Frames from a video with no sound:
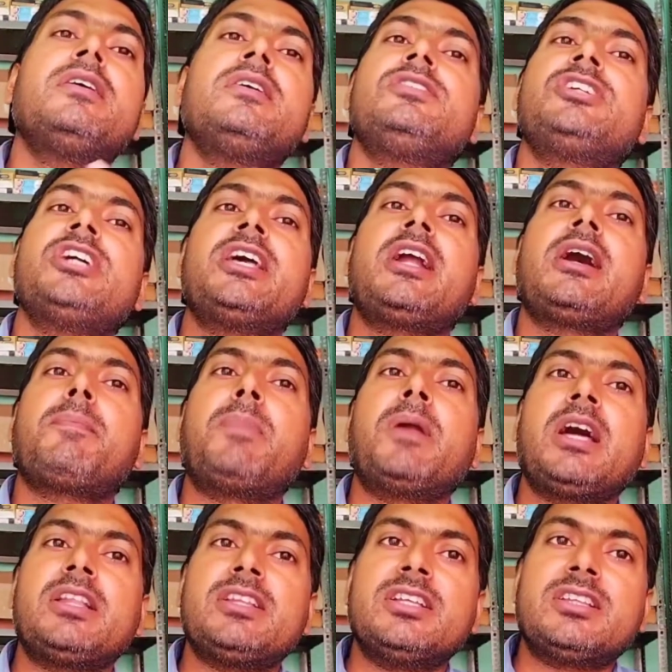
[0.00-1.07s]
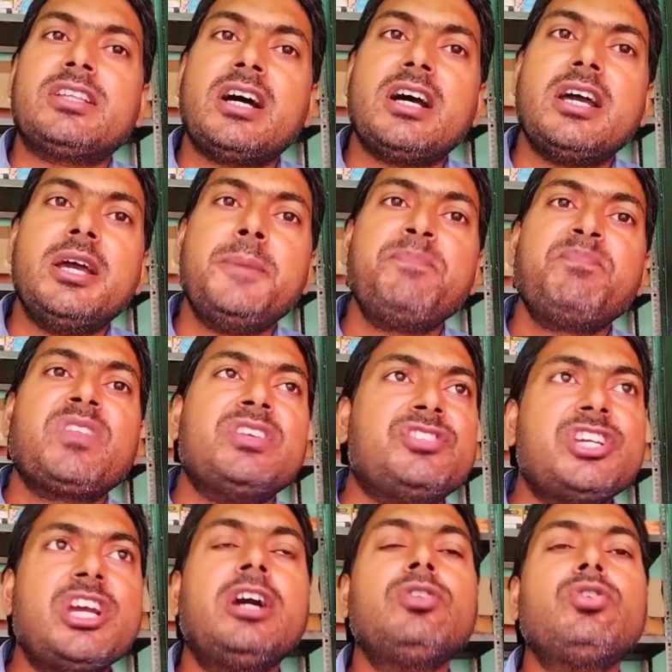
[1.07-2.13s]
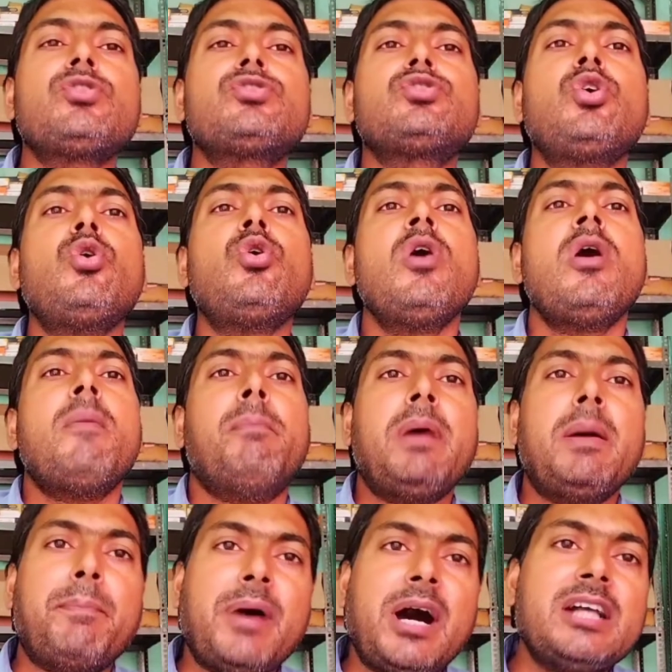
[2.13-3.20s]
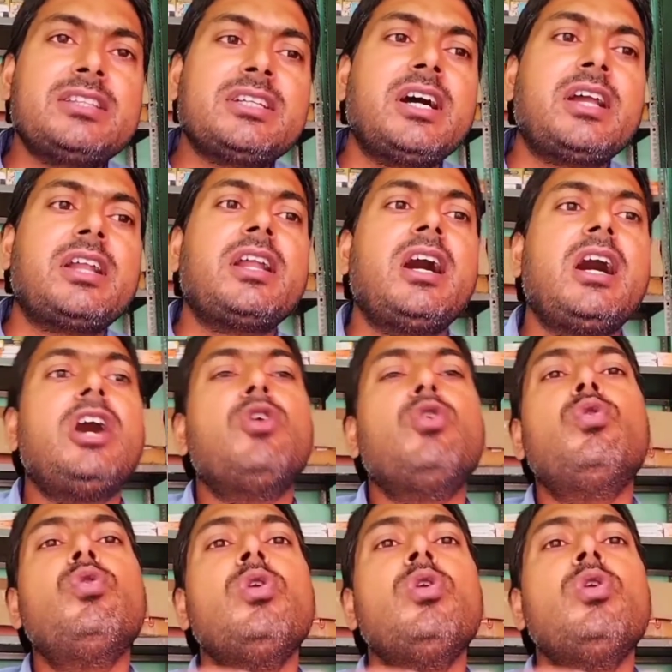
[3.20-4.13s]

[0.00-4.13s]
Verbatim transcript: चेहरा बना देता है जी हाँ दोस्तों मैं बात कर रहा हूँ